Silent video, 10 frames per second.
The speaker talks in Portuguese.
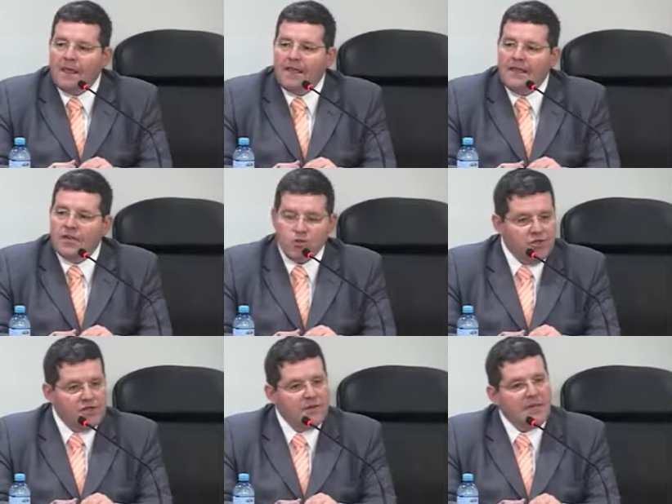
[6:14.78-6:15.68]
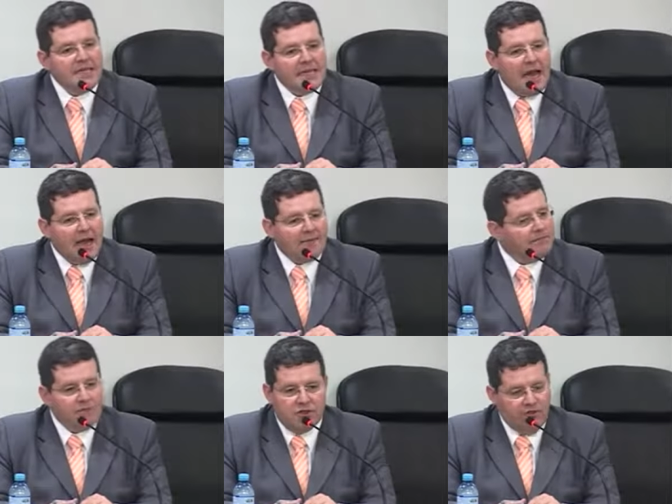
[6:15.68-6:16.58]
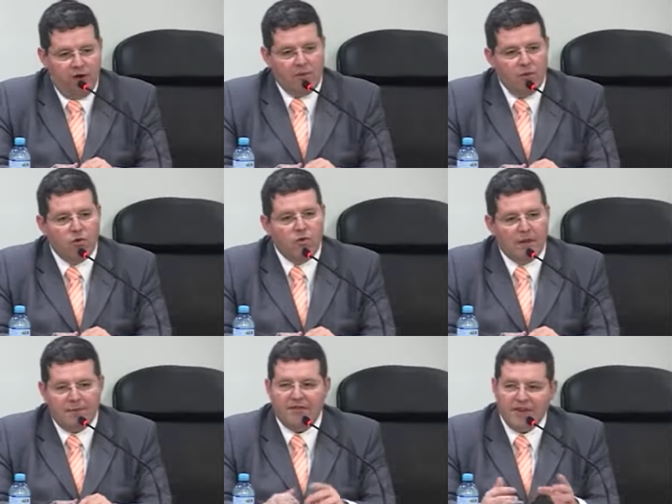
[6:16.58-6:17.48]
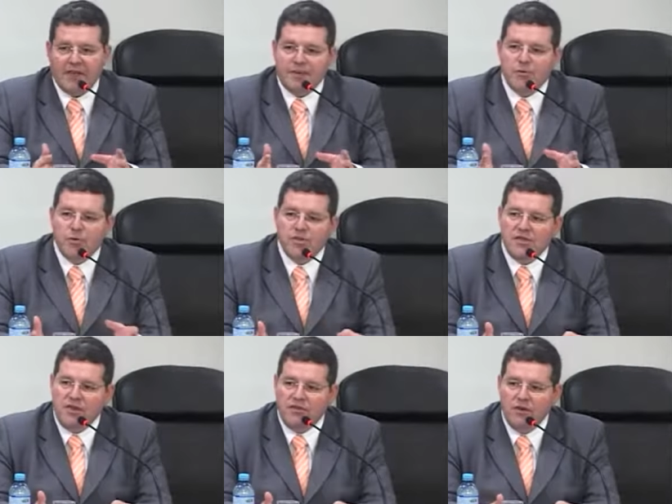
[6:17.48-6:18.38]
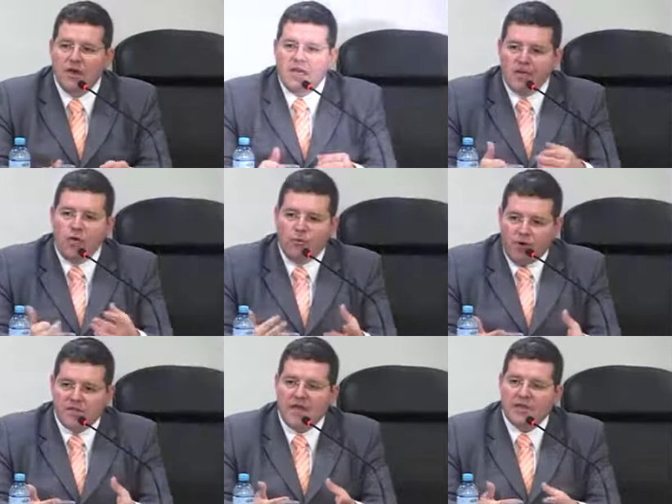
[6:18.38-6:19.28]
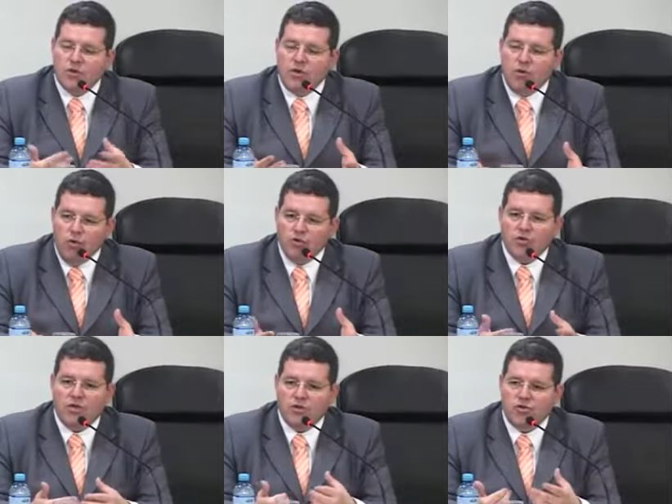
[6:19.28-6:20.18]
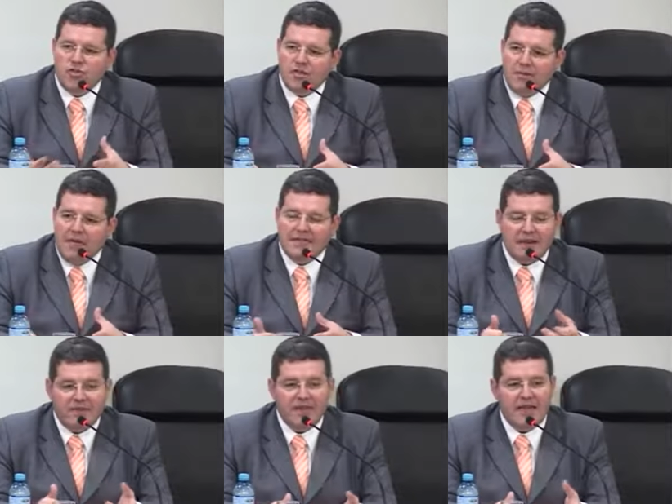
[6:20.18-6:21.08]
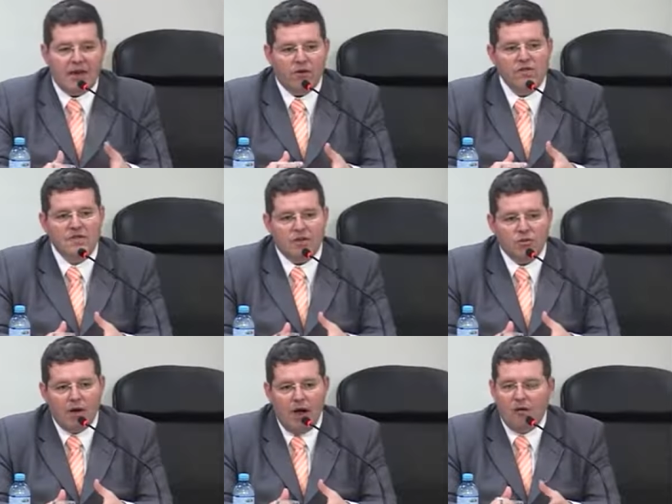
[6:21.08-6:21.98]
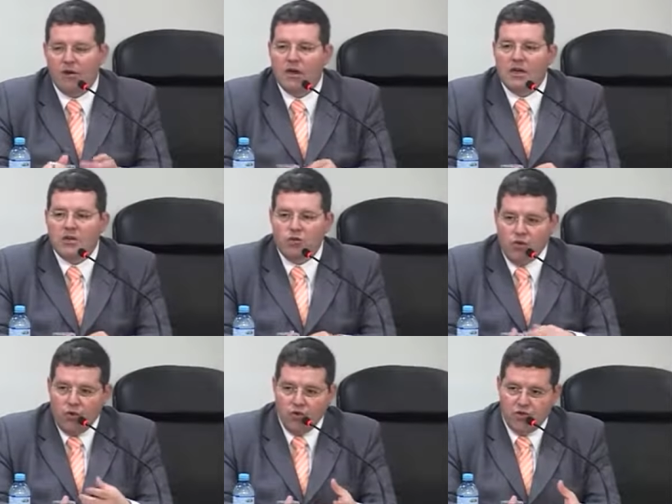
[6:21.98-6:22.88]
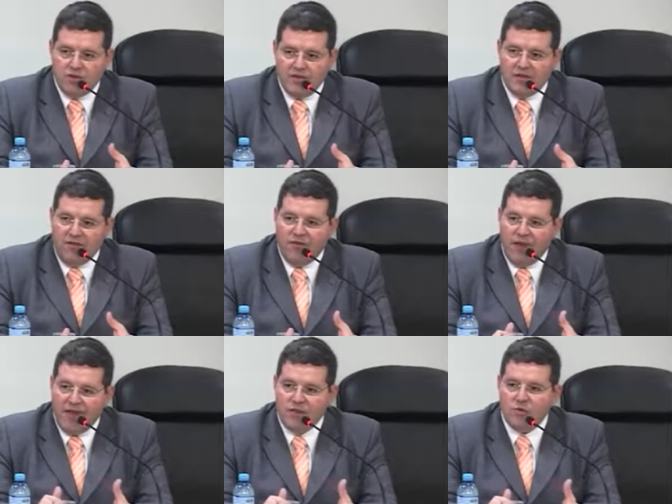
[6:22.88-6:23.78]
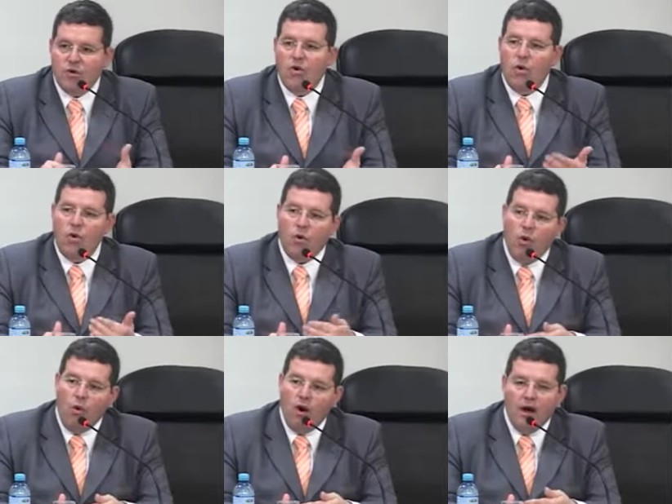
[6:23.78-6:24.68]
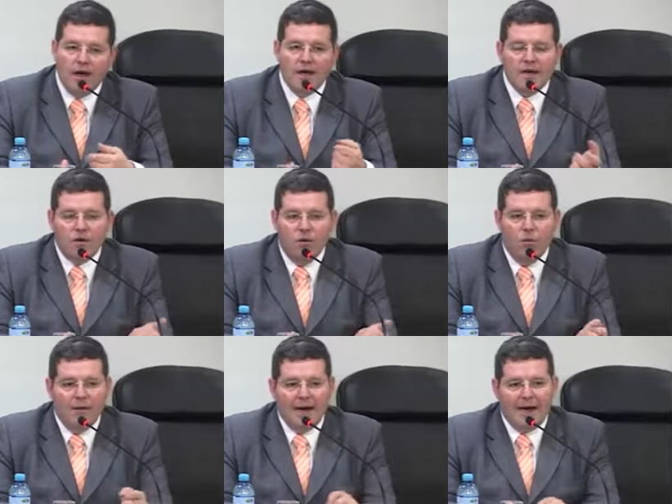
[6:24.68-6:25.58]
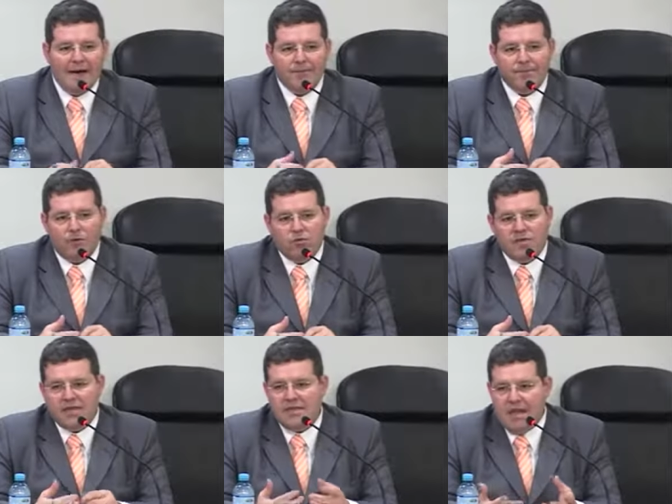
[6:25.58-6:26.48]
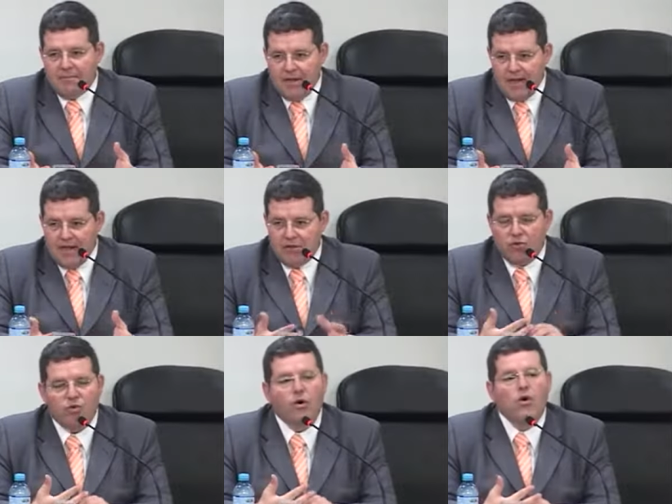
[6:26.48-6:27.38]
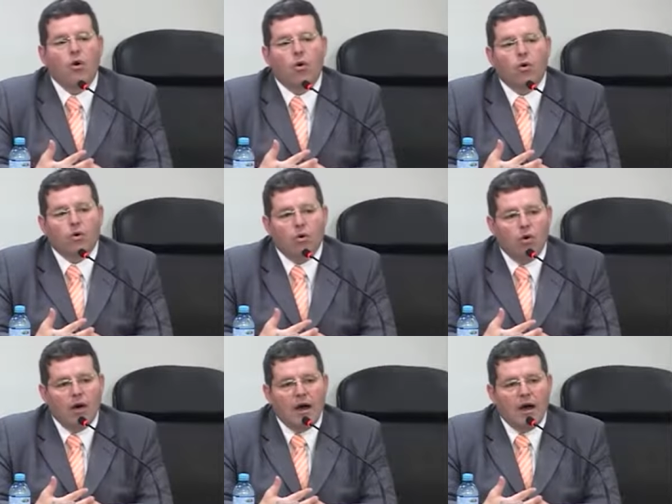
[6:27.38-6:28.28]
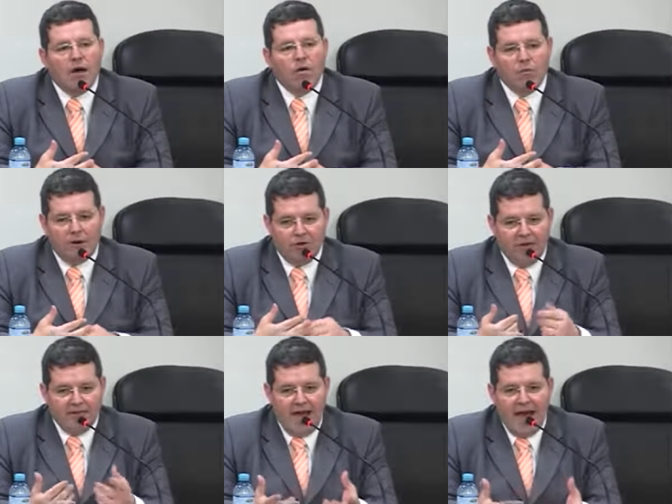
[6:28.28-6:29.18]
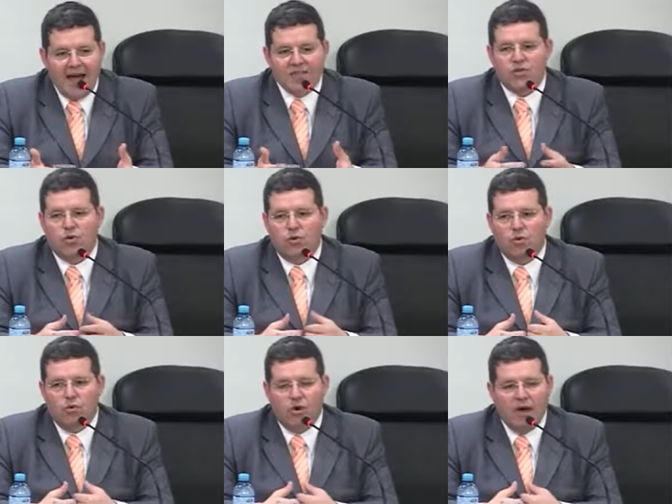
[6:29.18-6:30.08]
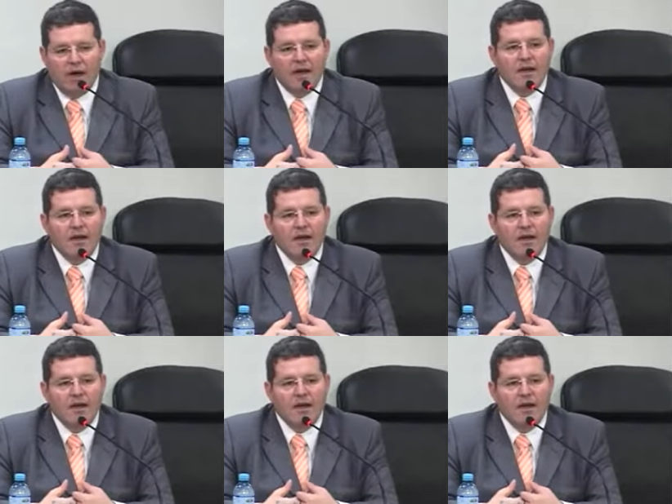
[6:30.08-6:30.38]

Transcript: na justiça militar. De forma alguma. É perfeitamente possível que um processo em curso na Justiça Militar Federal ou Estadual, no curso desse feito, ocorra uma, um cerceamento, ocorra uma nulidade, ocorra